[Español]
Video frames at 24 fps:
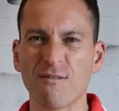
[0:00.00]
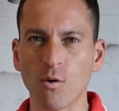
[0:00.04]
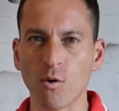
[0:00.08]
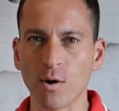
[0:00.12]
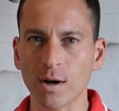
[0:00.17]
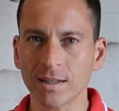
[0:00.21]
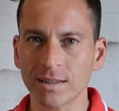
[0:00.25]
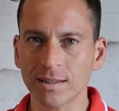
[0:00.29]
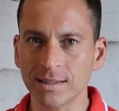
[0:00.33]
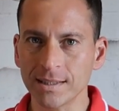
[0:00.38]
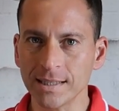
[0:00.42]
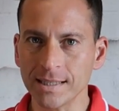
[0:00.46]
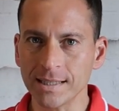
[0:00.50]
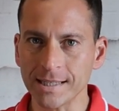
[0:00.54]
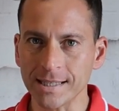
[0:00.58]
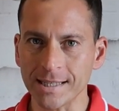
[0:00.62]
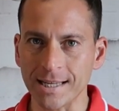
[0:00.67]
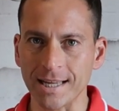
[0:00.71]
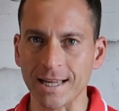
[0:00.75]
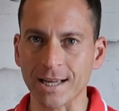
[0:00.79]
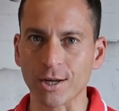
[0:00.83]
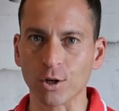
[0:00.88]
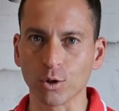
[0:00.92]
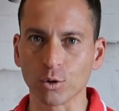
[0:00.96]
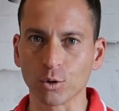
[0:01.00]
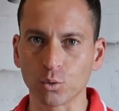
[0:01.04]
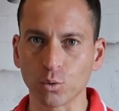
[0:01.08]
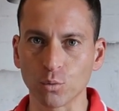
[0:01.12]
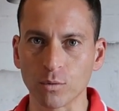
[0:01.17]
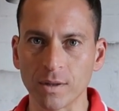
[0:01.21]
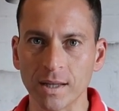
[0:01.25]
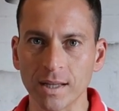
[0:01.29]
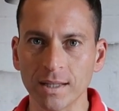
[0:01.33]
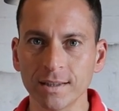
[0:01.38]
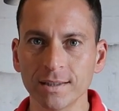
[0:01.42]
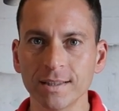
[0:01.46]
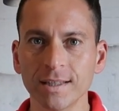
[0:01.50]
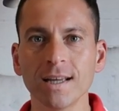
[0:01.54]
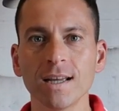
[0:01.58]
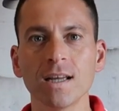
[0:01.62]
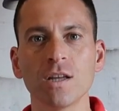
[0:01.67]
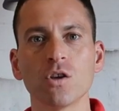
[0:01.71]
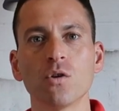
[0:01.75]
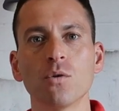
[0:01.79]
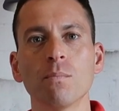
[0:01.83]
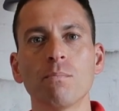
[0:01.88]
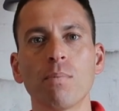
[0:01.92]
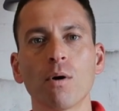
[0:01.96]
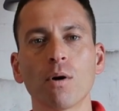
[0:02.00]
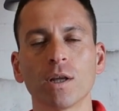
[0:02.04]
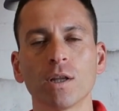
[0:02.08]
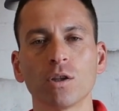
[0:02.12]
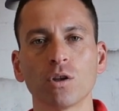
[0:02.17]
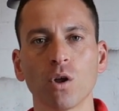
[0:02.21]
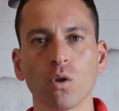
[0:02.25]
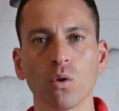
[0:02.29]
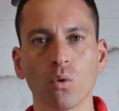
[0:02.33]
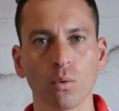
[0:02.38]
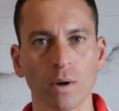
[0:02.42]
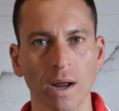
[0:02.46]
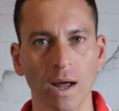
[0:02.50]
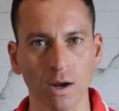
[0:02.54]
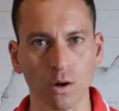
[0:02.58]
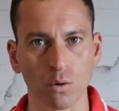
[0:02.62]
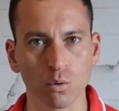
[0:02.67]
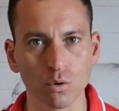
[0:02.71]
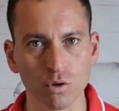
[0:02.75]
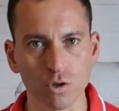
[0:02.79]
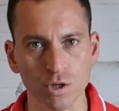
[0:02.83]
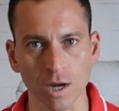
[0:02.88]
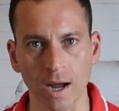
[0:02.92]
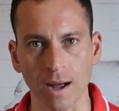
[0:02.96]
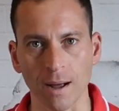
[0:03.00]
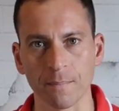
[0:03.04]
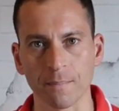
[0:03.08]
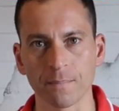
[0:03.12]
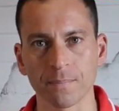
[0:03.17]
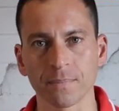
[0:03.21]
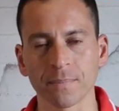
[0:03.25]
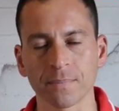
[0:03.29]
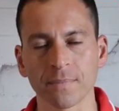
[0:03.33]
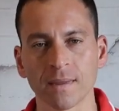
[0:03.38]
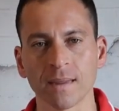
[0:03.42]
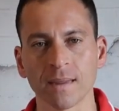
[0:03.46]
fuerte y contundente y un poquito dura. Escucha,